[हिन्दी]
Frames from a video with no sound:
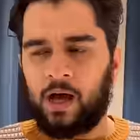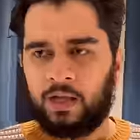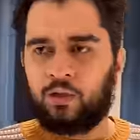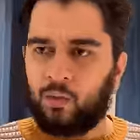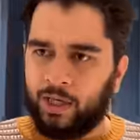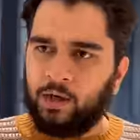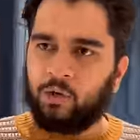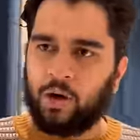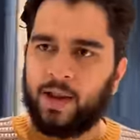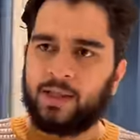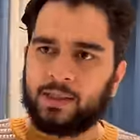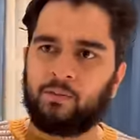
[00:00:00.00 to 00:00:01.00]
हाँ तो वही
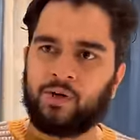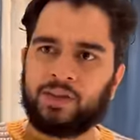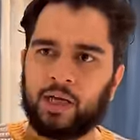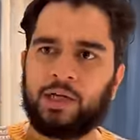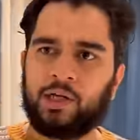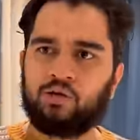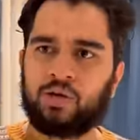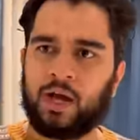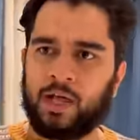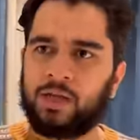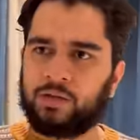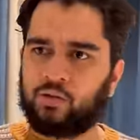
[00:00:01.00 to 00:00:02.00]
होगा ना तब वन थर्टी हो
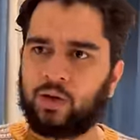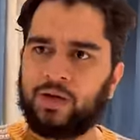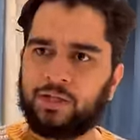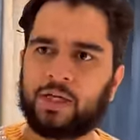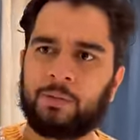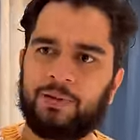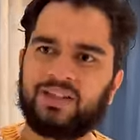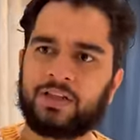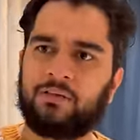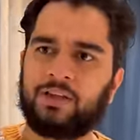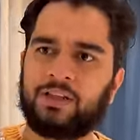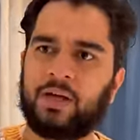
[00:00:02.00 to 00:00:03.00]
जाएगा ना ट्वेंटी थ्री प्लस
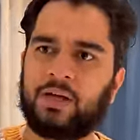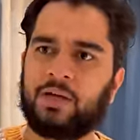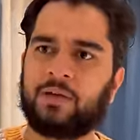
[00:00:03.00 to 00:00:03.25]
सेवन थर्टी